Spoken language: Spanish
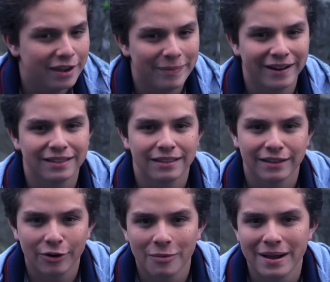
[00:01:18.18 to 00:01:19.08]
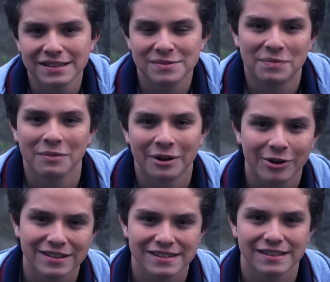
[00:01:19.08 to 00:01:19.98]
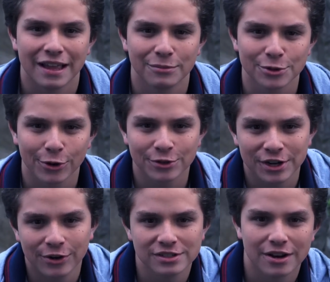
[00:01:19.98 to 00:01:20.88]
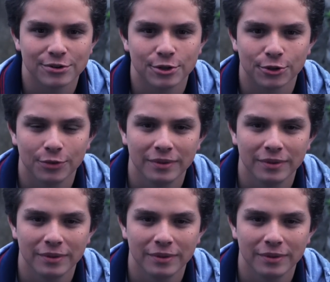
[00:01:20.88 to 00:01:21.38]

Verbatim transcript: Y para entenderlo más, primero necesitamos conocernos a nosotros